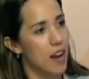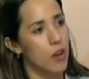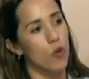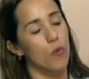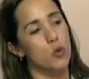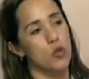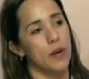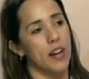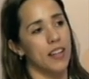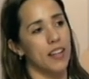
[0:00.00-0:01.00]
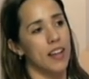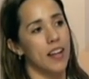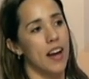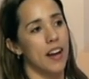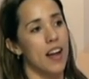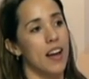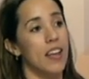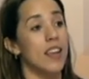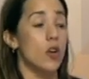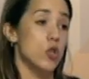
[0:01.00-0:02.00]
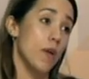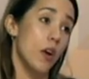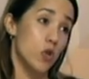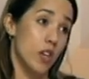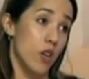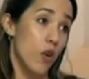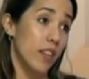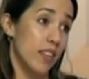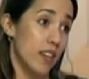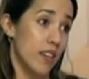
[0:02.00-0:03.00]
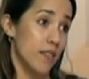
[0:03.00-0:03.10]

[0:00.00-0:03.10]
ayudó mucho para este arranque y que no se había conseguido antes.